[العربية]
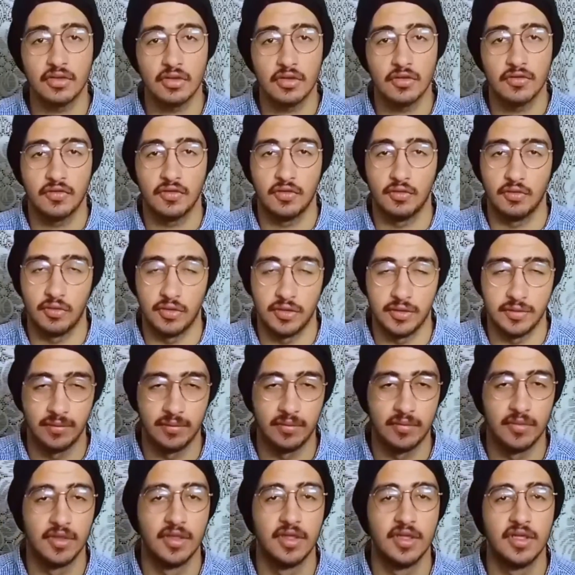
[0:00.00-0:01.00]
ندخل في
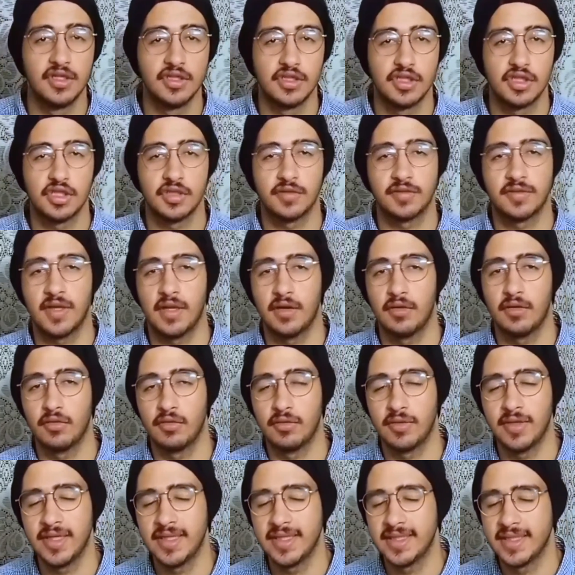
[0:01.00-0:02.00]
المهم الشاشة بتاع
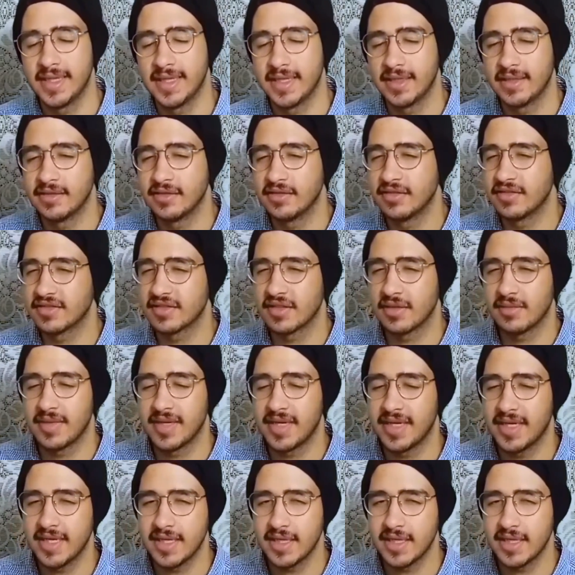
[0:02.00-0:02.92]
الموبايل ده نظامها